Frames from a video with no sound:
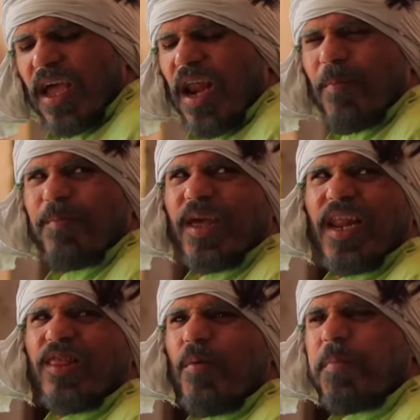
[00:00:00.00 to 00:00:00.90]
तो
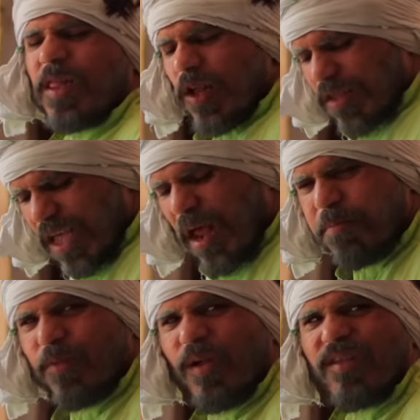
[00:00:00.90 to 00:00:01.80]
मेरे तो पता ना यार
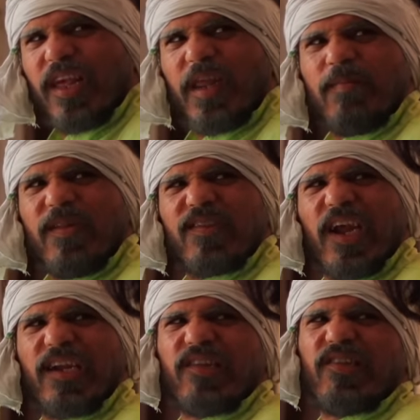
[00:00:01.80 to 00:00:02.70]
पूरा शरीर में
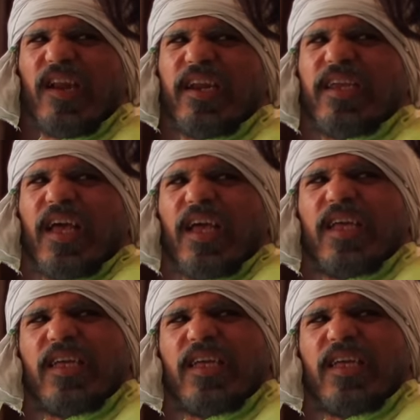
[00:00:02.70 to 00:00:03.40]
चैटिस चल रही है